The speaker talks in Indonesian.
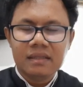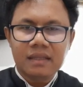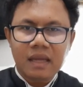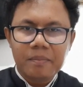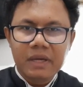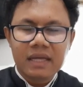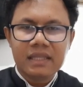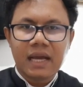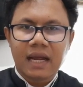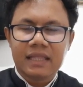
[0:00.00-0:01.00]
tetapi
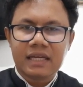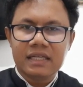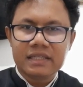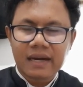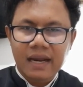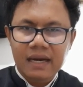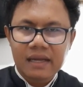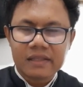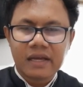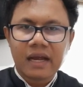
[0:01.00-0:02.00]
ketika kita diserang,
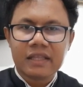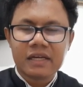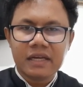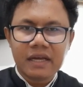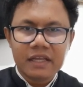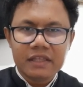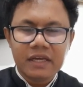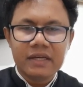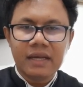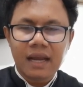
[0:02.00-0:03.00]
ketika kita
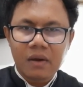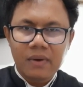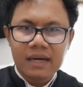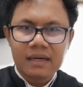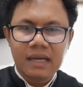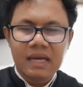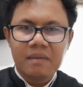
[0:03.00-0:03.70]
dikritik, dilawan,